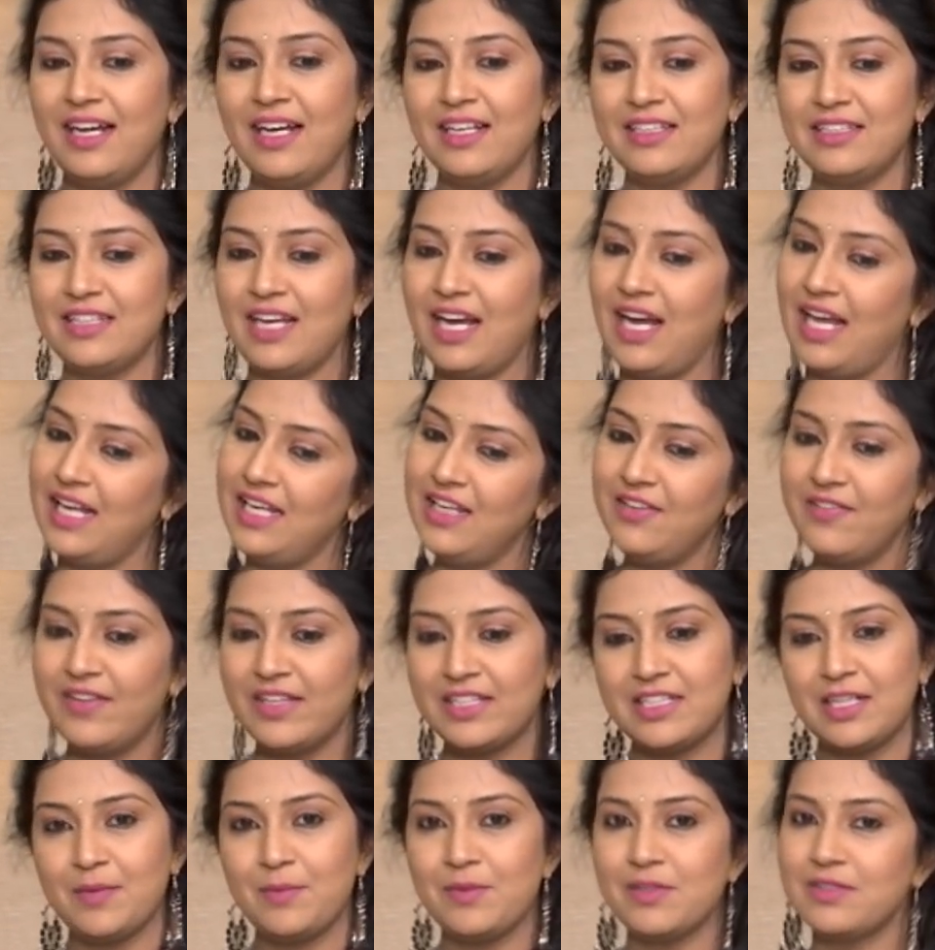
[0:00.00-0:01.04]
గా అన్ని
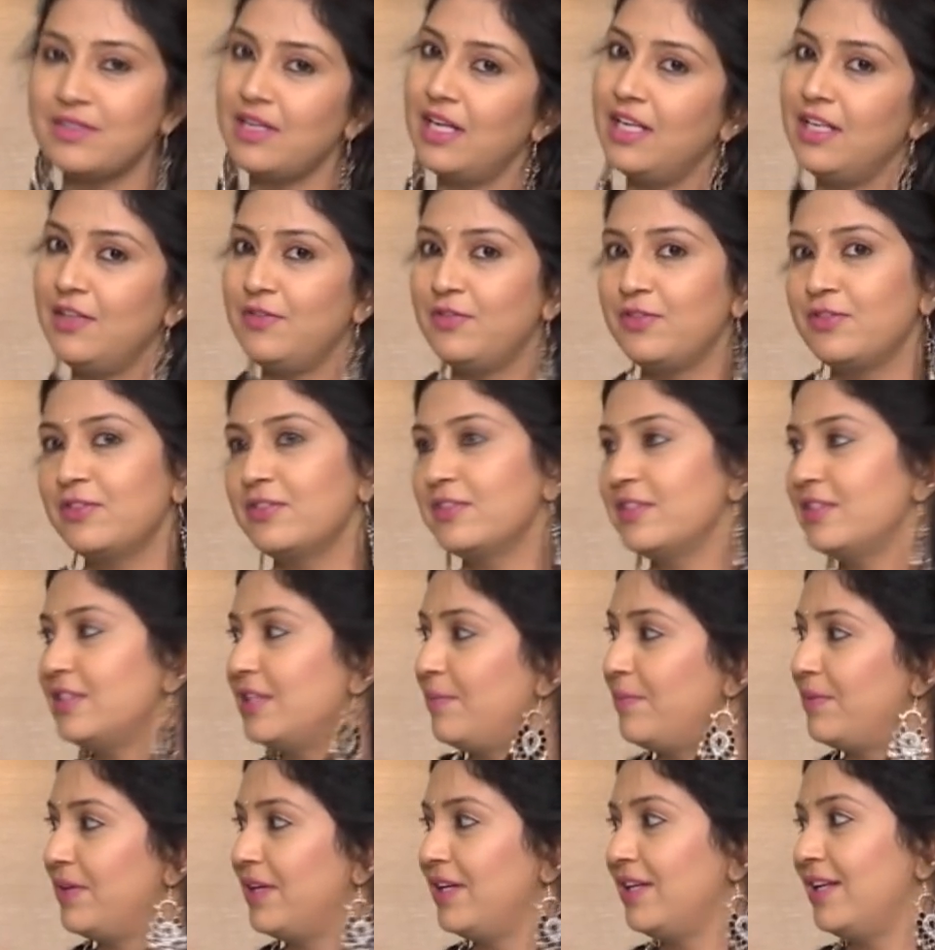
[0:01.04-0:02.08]
వెజిటేబుల్స్ అన్ని ఫ్రూట్స్
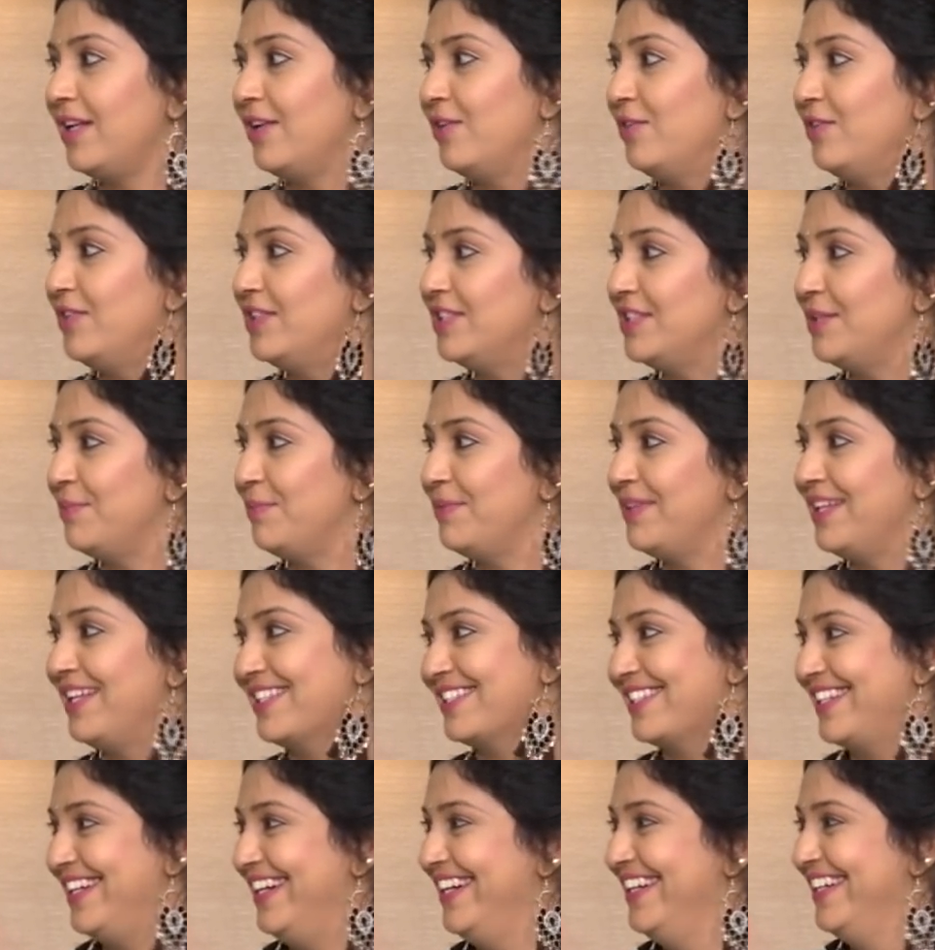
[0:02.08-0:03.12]
చెప్పినట్టే నువ్వు ఇది చెప్పి
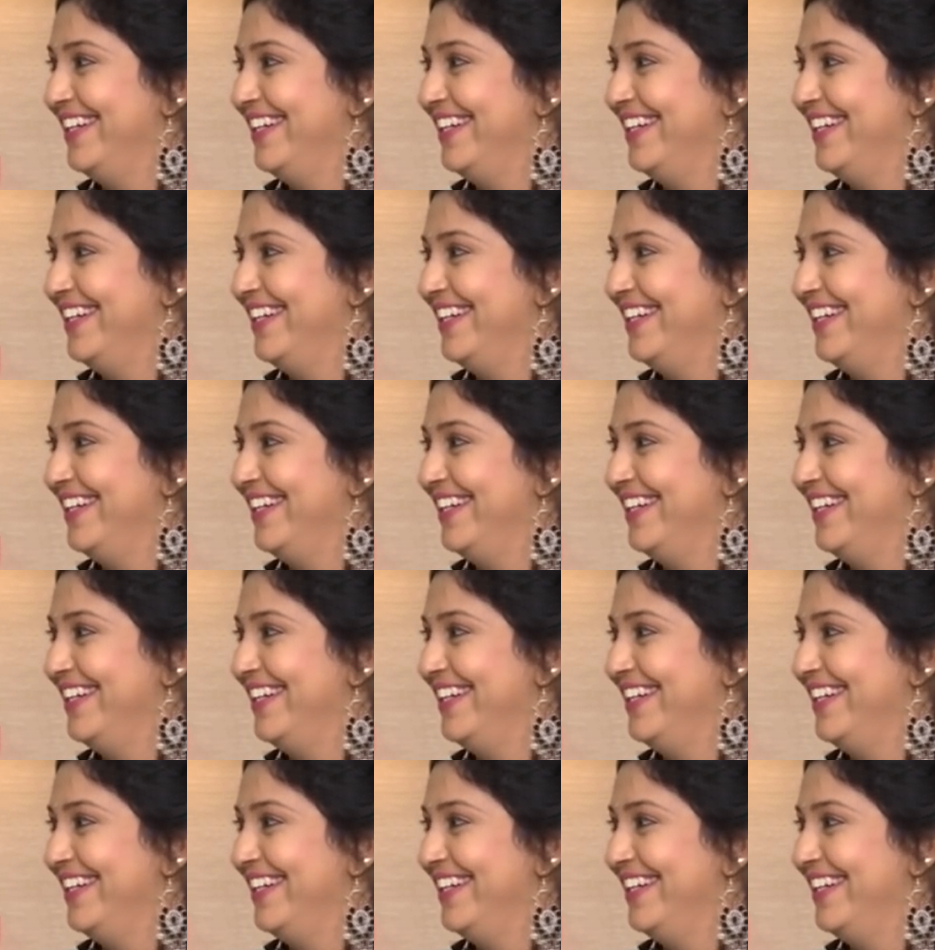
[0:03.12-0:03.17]
తెలుసా